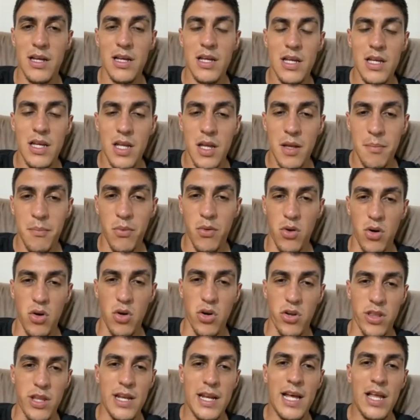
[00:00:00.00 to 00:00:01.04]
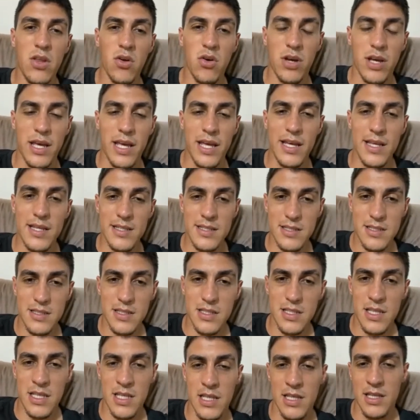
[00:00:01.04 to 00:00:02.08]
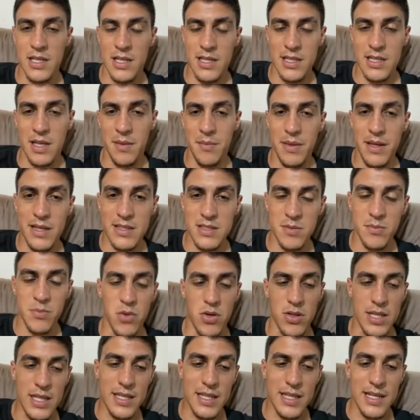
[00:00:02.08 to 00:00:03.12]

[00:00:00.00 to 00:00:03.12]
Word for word: por lo ordenado que es y también es importante que el